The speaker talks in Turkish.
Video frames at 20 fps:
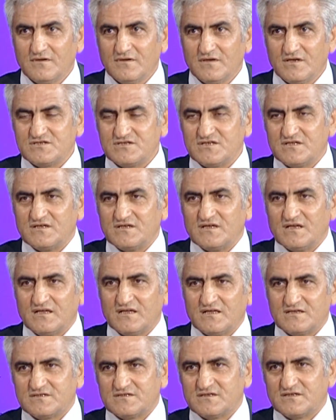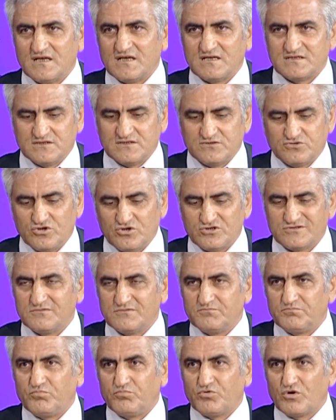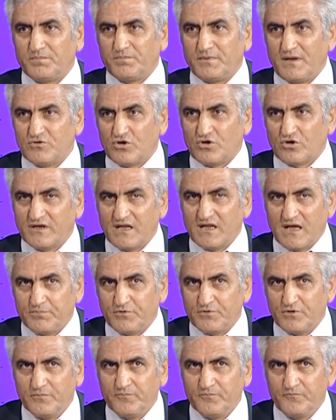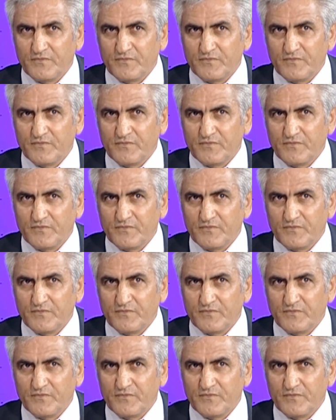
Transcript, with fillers: istediği yere gitsin, gelsin, tolsun Problem yok. Ne yapıyor?